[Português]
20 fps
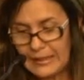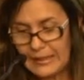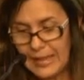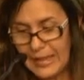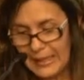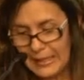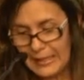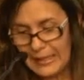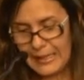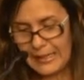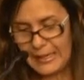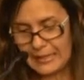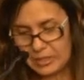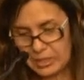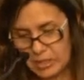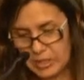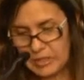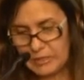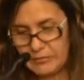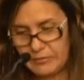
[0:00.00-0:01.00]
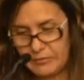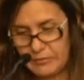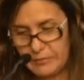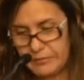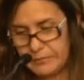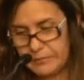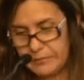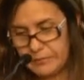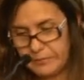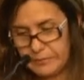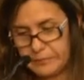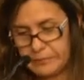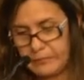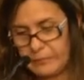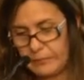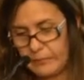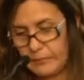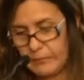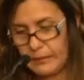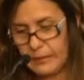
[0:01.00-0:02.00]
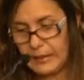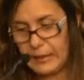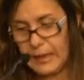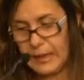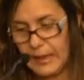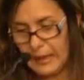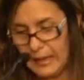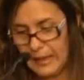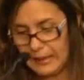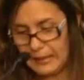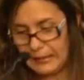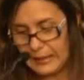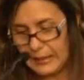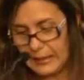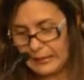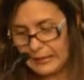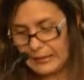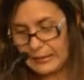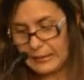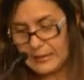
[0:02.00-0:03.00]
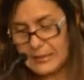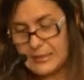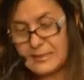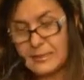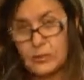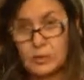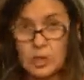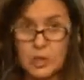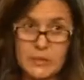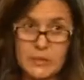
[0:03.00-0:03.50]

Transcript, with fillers: Da negativa da, da internação